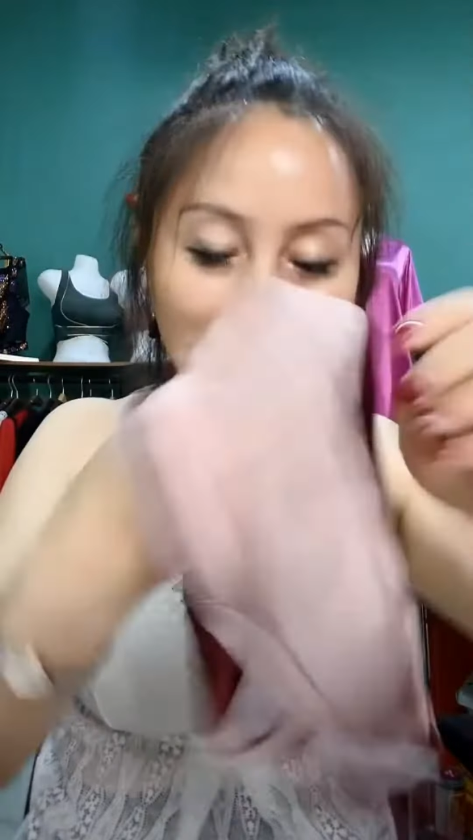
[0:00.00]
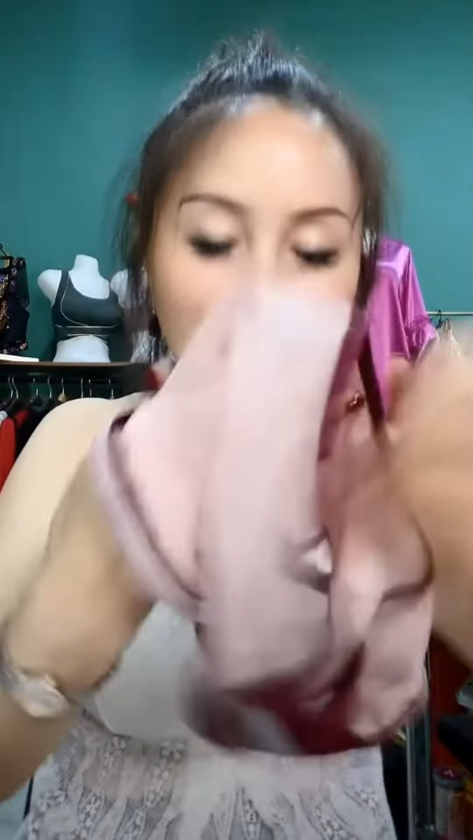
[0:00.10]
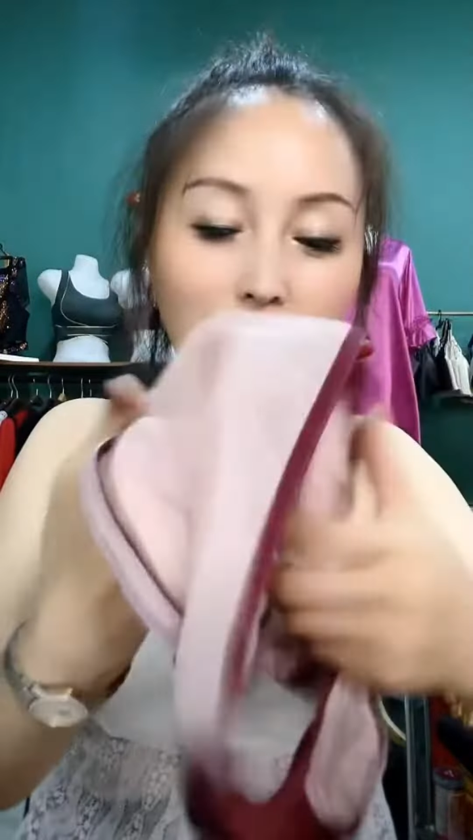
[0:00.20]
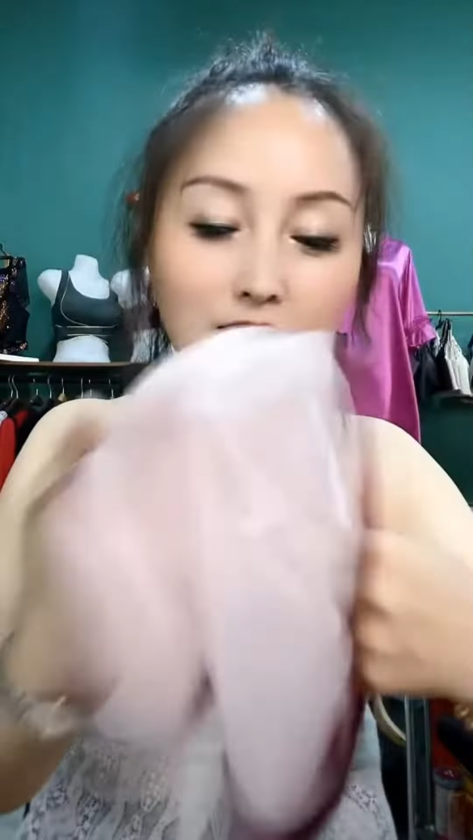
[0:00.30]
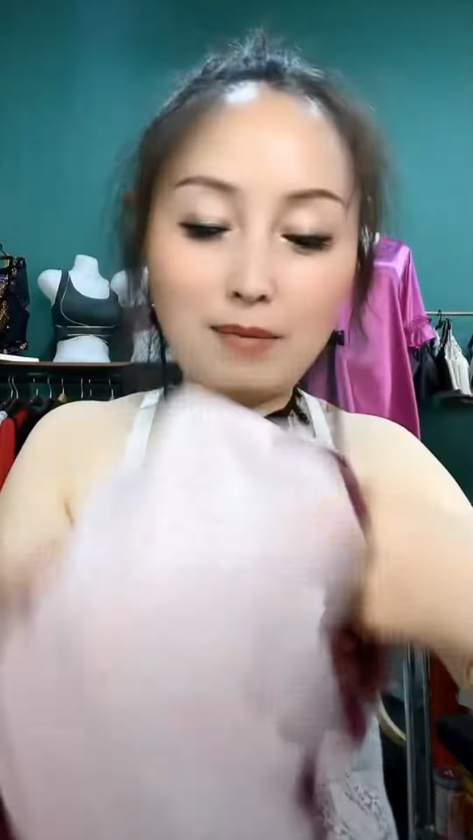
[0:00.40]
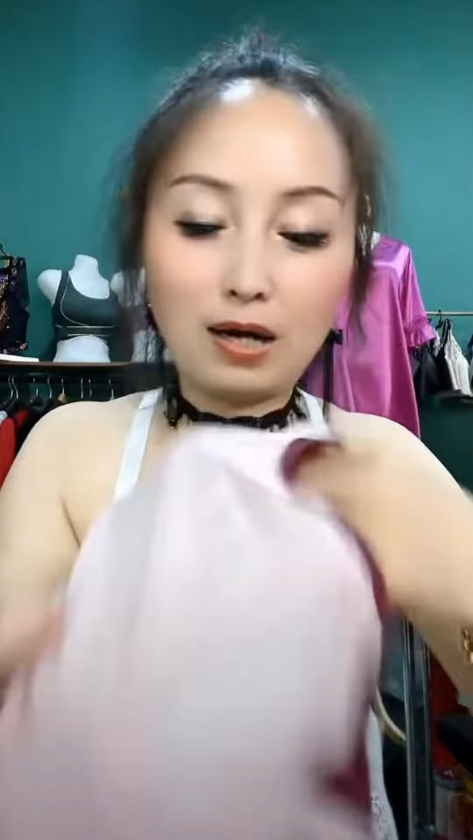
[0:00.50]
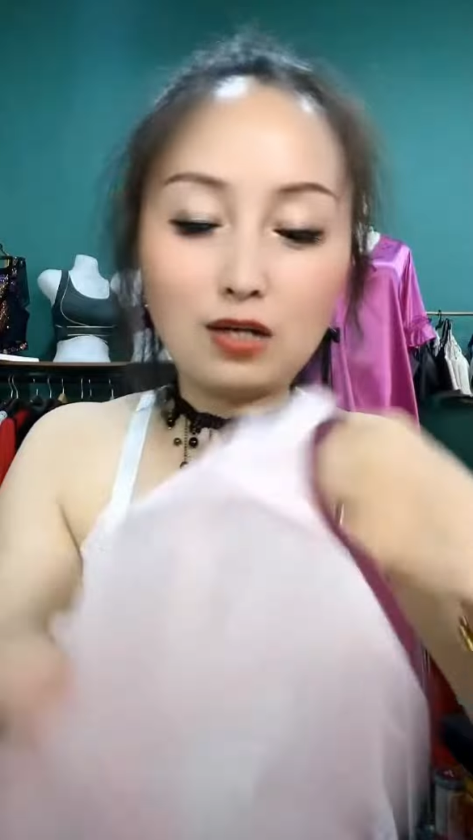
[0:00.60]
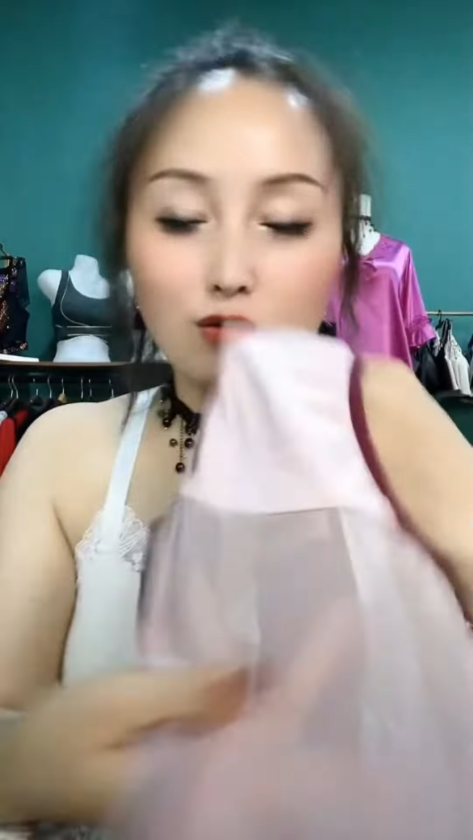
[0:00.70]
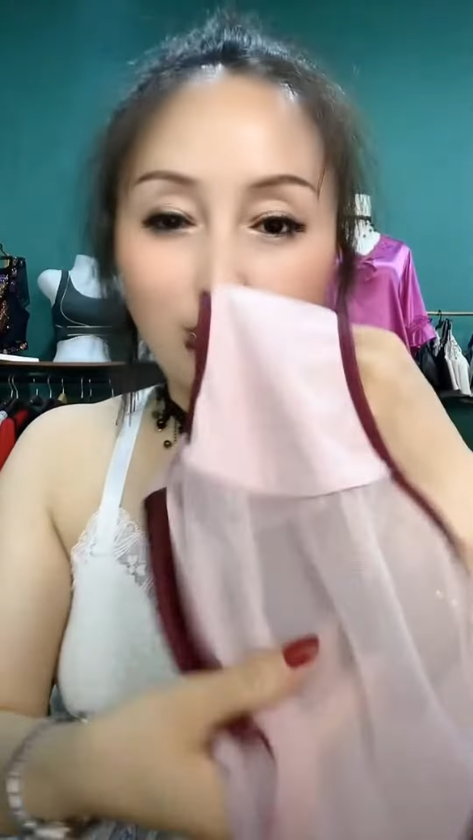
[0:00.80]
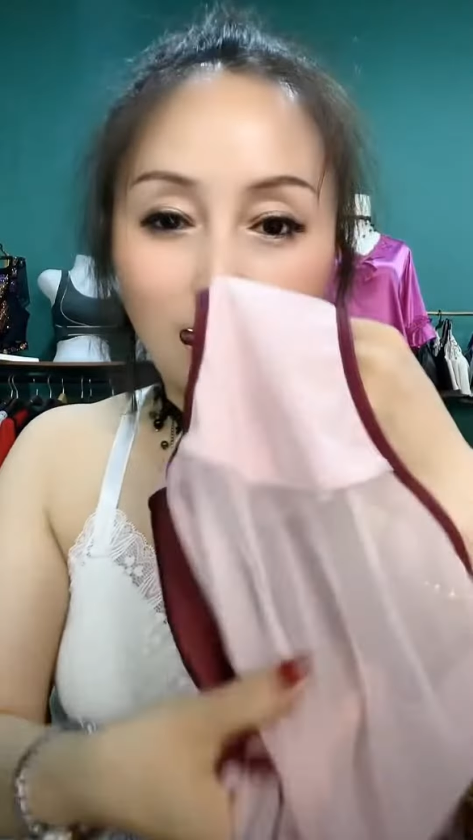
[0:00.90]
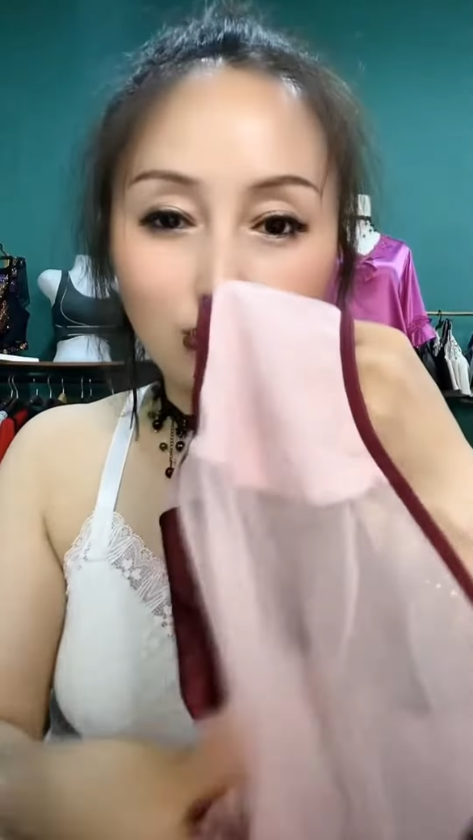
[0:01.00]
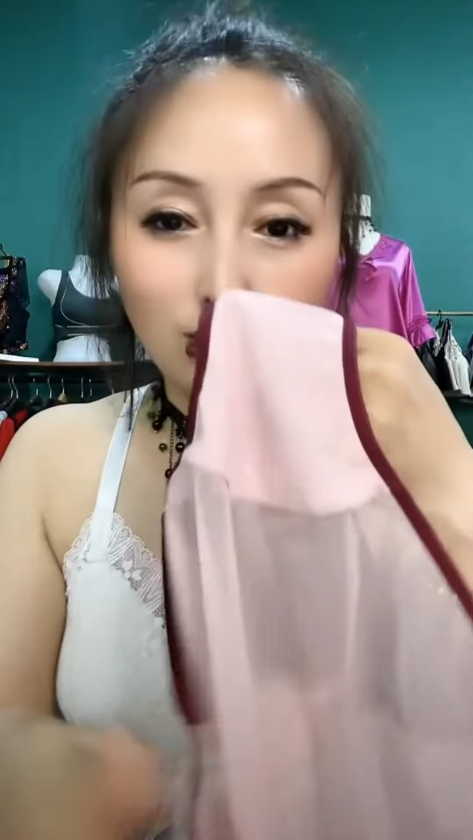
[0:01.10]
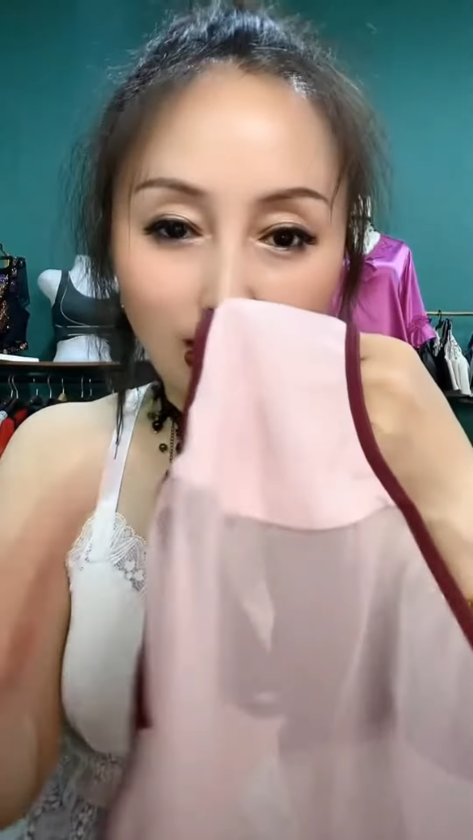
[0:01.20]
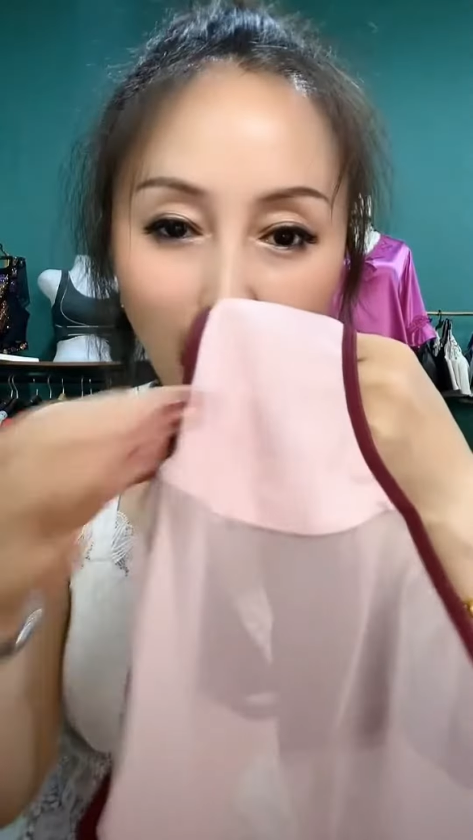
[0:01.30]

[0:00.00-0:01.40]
然后里边纯棉双